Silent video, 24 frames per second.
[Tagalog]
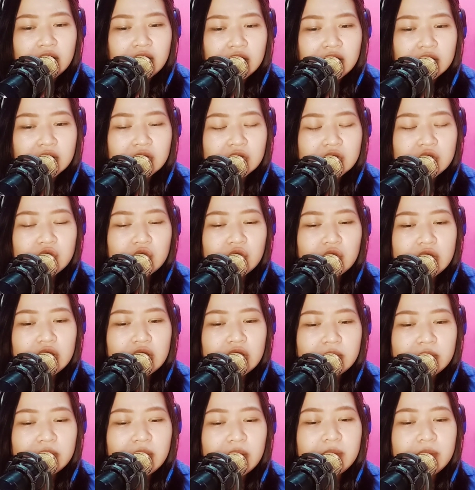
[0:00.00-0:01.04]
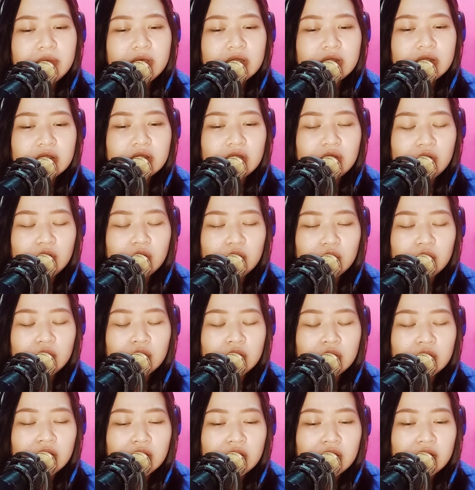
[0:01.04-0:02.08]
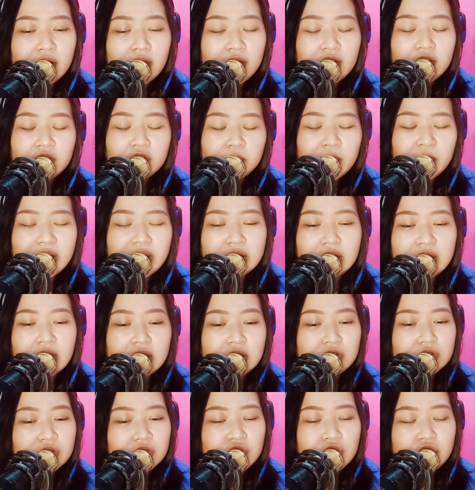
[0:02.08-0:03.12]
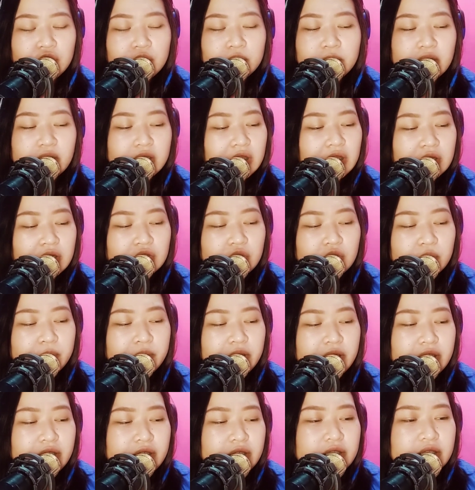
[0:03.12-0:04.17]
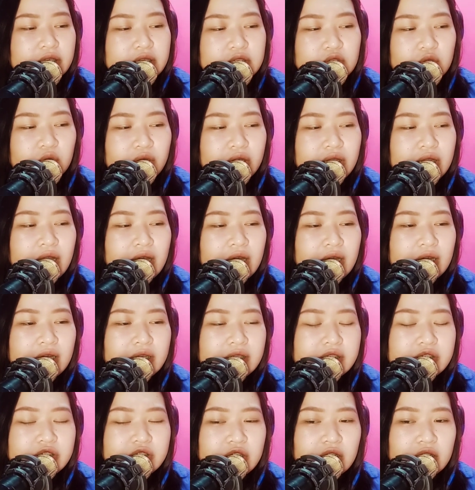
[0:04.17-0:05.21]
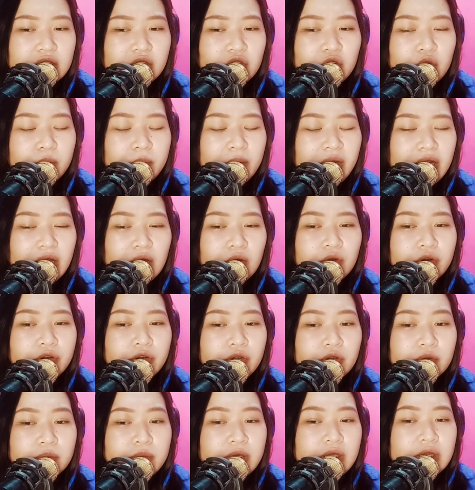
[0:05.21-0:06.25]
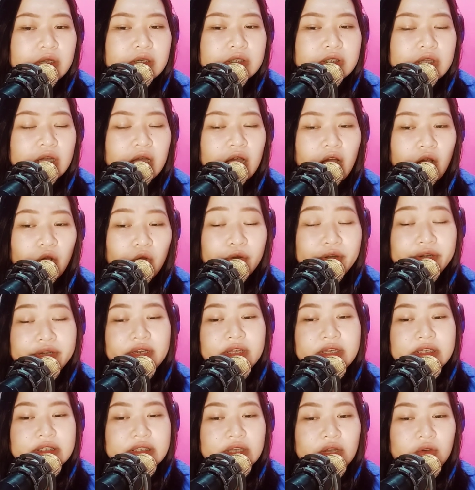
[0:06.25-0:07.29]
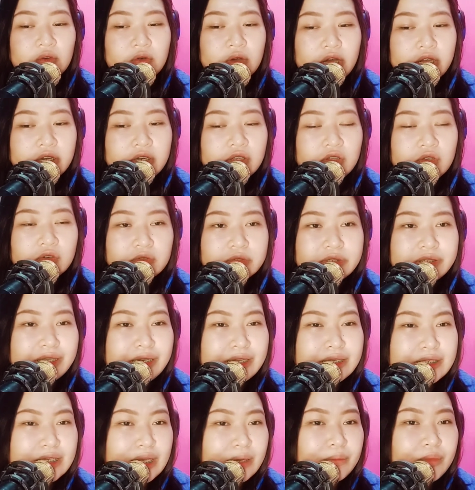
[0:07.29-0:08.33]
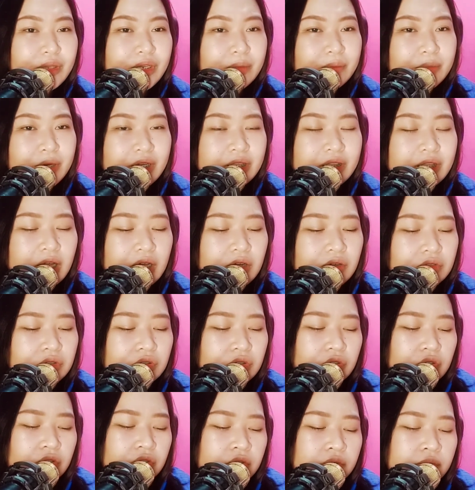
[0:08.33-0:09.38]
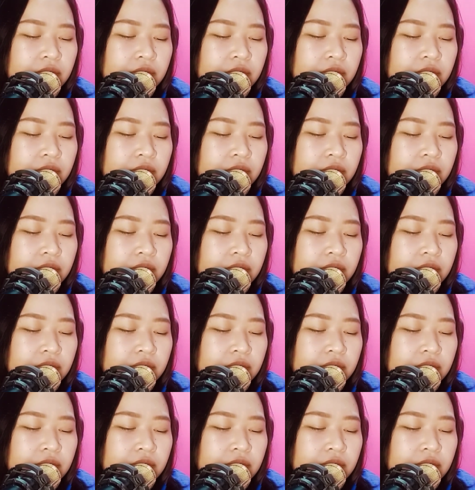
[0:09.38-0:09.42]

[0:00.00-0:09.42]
gusto niyang ma-meet yung expectations ng mga tao sa paligid niya. So, kailangan siyang gumalaw or kumilos ng according sa kung ano yung sinasabi ng mga taong to.